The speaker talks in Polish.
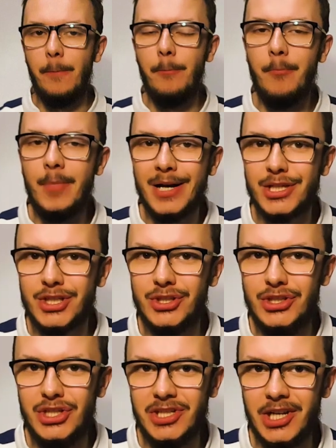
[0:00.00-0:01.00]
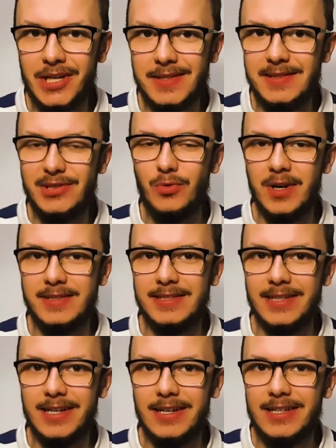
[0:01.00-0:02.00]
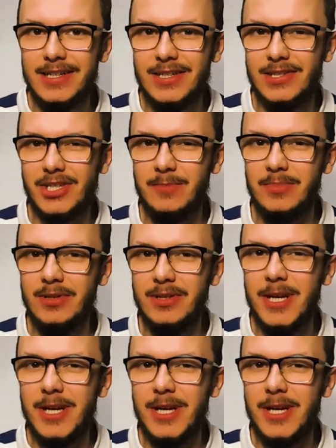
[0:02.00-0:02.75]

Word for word: Marzy Ci się taka sytuacja, żeby